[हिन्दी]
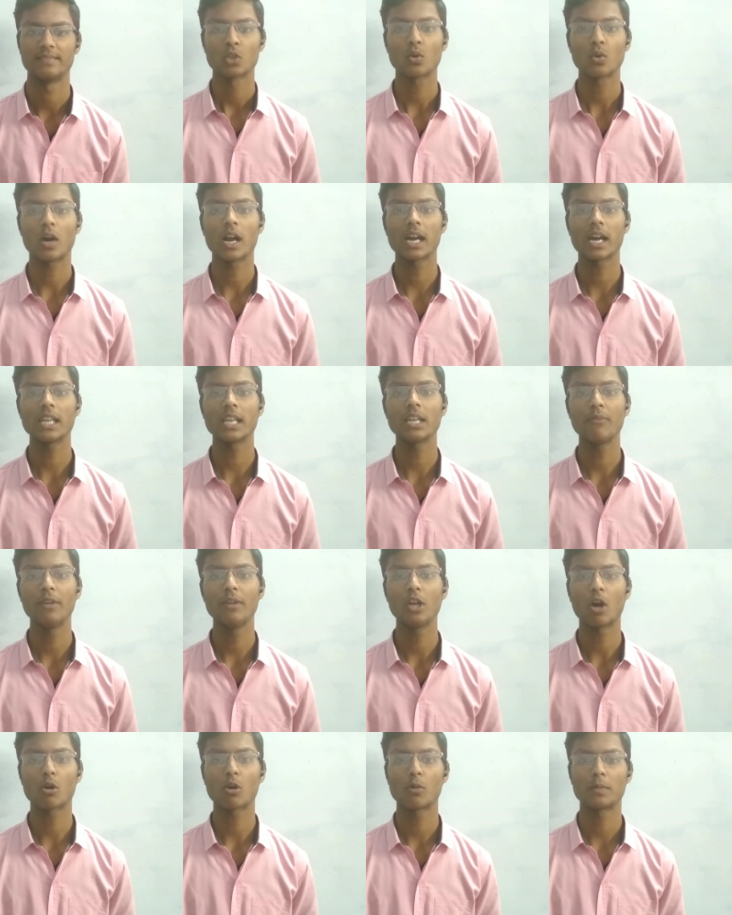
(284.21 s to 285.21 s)
तो अगर ये
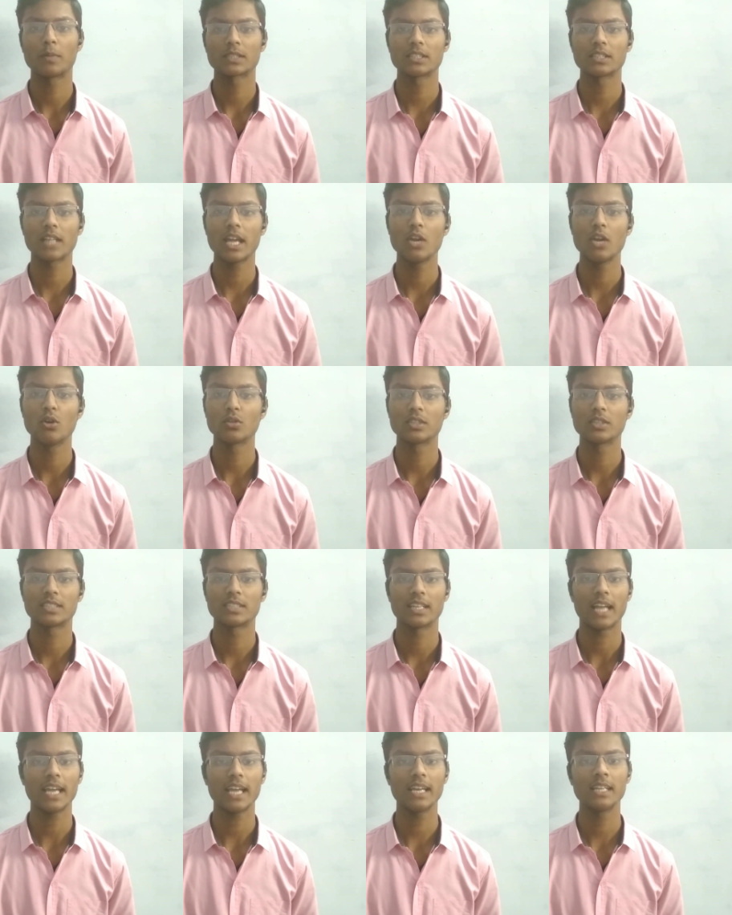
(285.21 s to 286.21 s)
वीडियो आपको पसंद आई हो तो
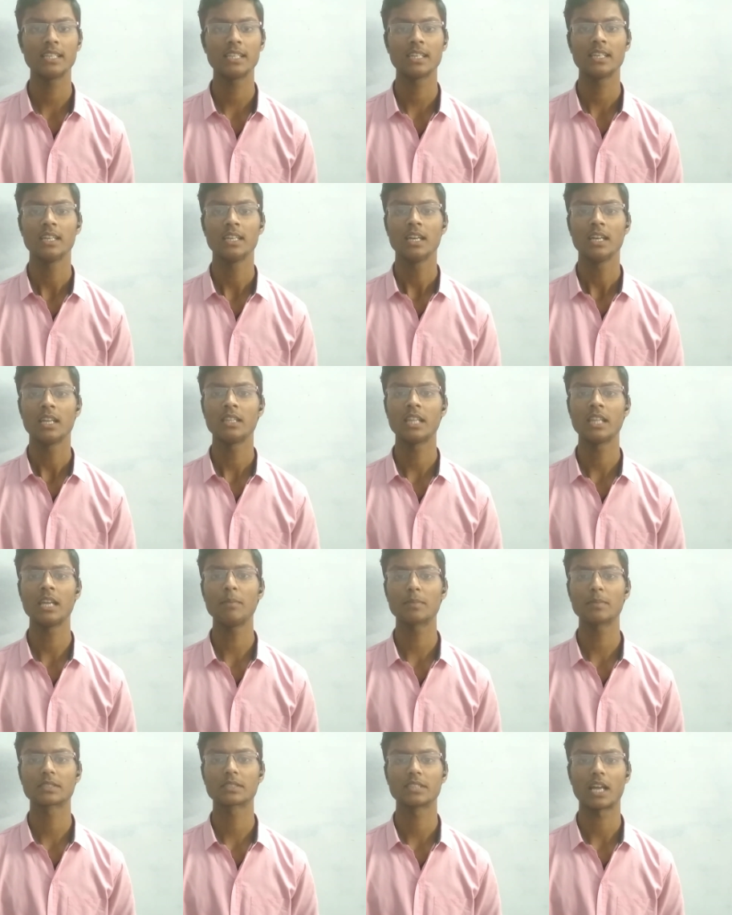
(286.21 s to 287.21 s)
इसे लाइक कीजिए
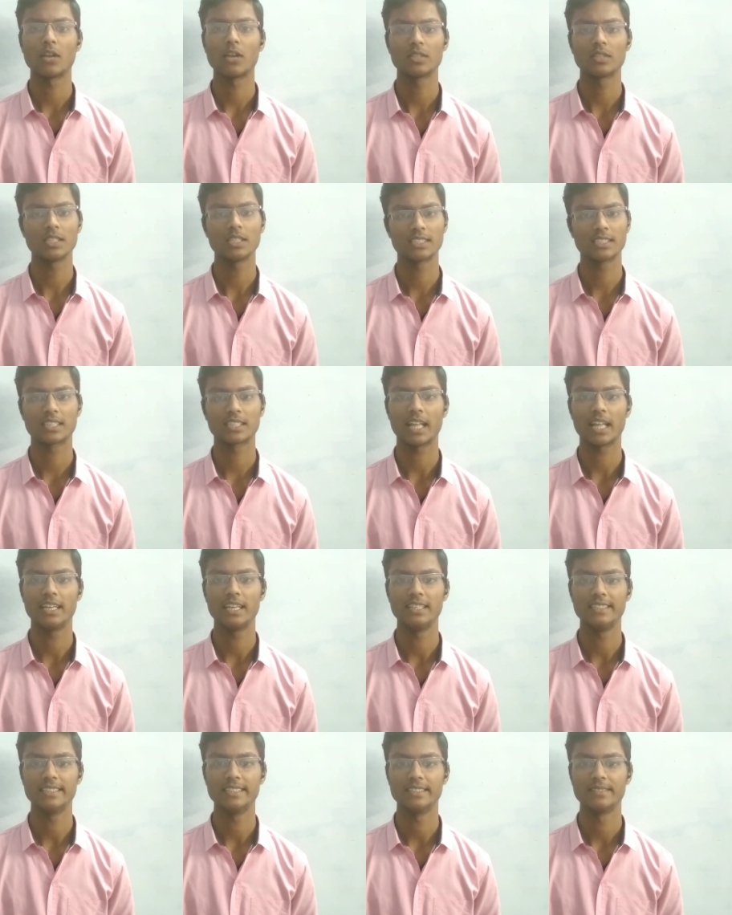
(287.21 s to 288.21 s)
नहीं पसंद आई हो तो इसे डिसलाइक
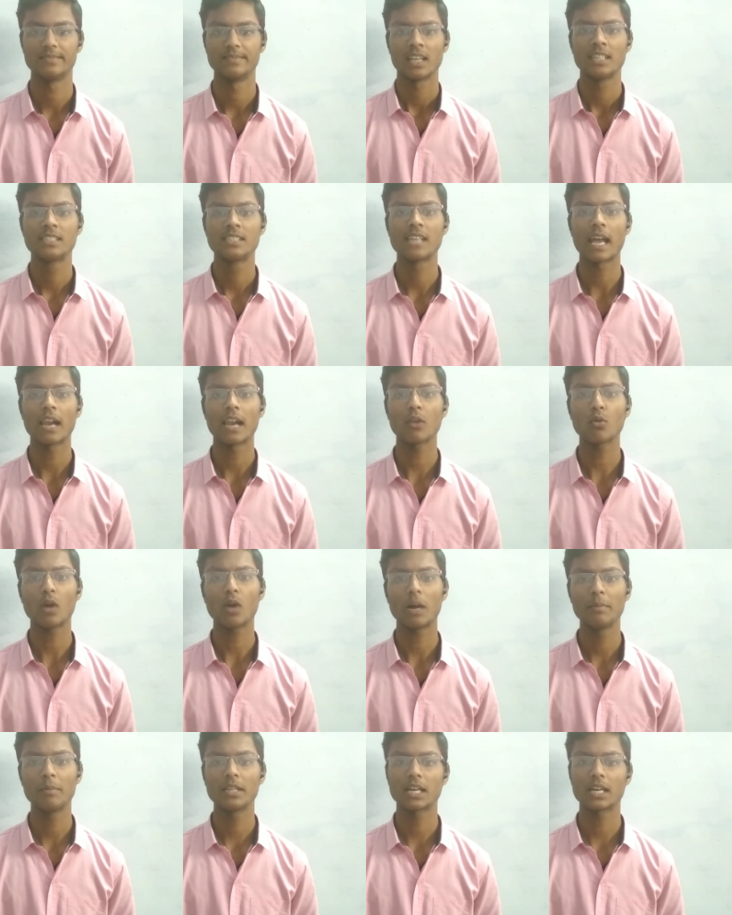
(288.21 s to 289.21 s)
कीजिए चैनल को
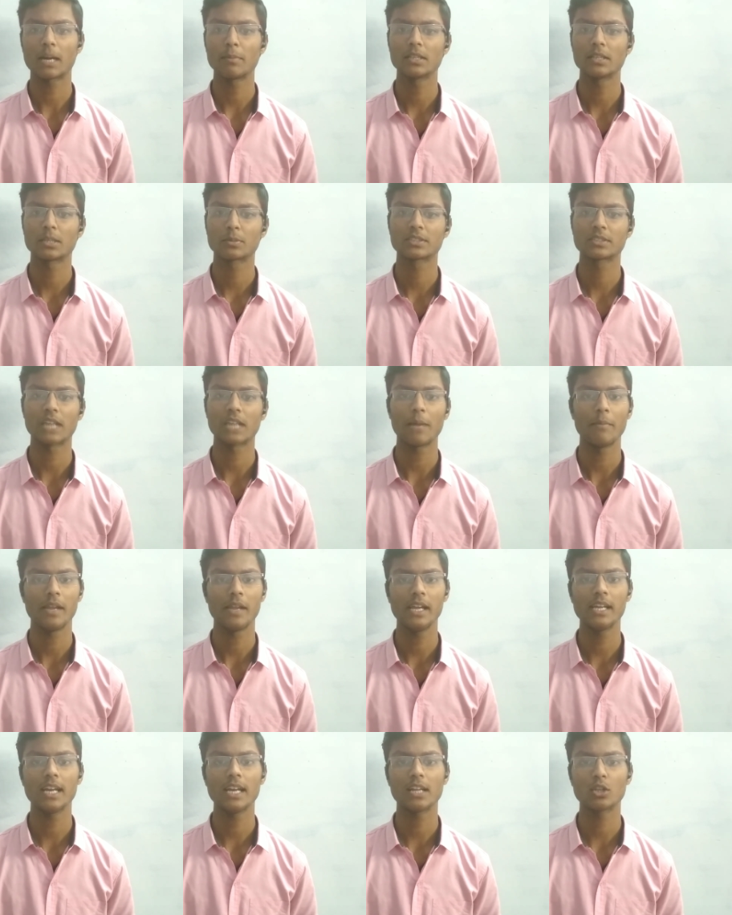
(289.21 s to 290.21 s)
अभी तक आपने सब्सक्राइब
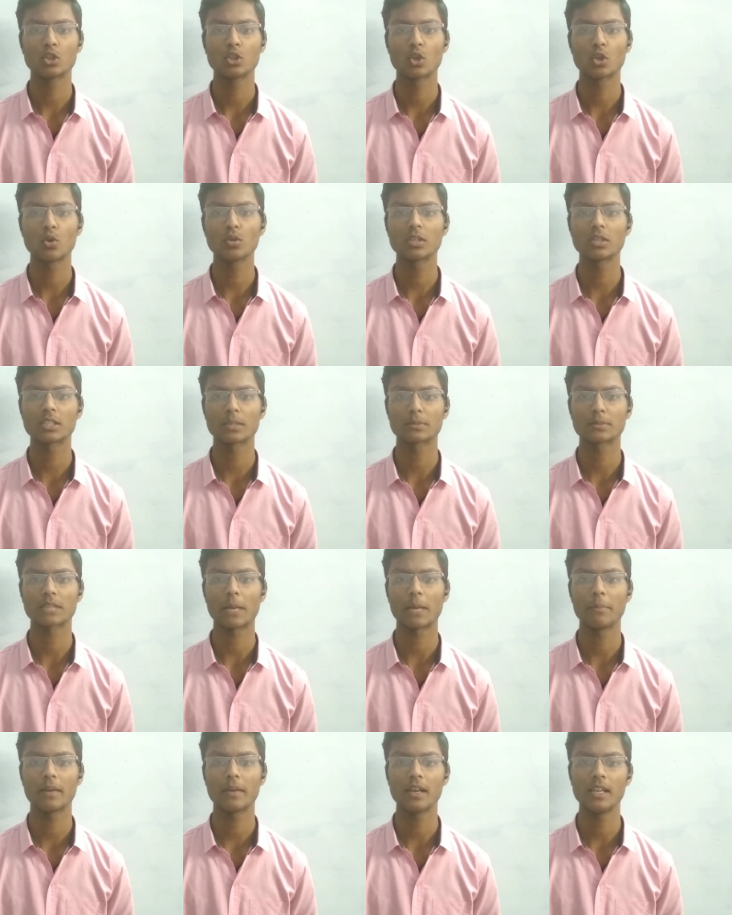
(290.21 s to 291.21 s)
नहीं किया तो जरूर से
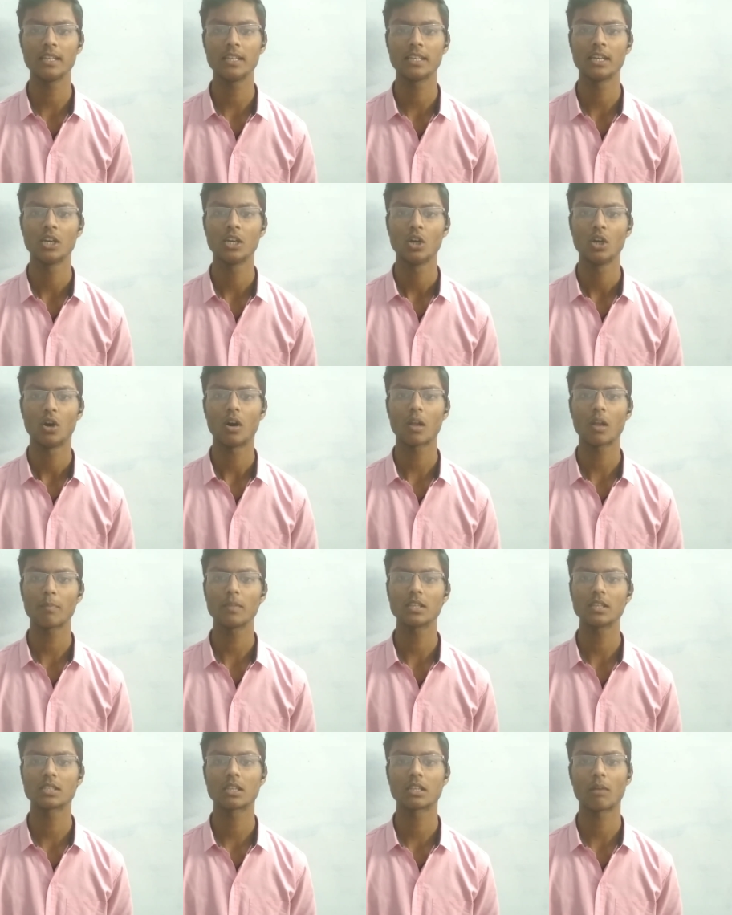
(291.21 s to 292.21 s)
सब्सक्राइब कर लीजिए और
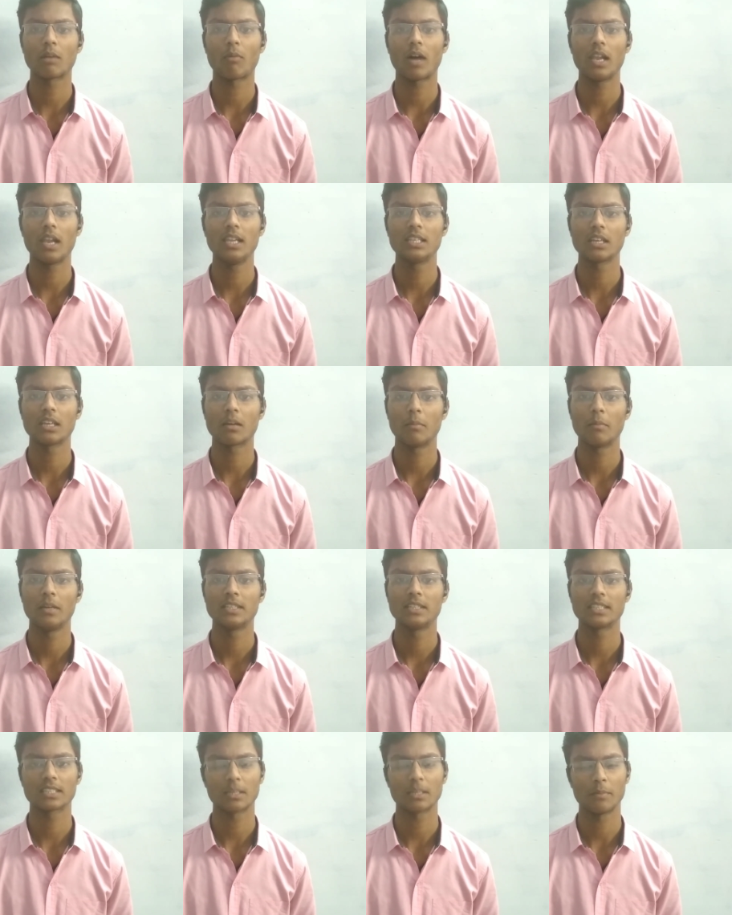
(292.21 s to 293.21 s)
अपने सवाल नीचे
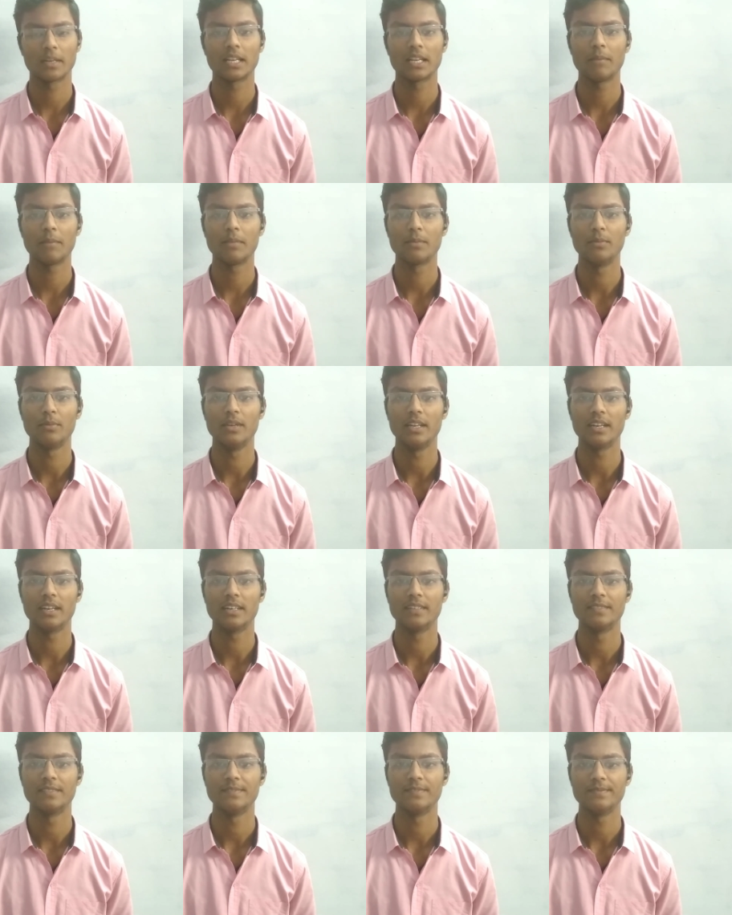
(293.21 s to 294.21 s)
कमेंट सेक्शन में लिखना मत भूलेगा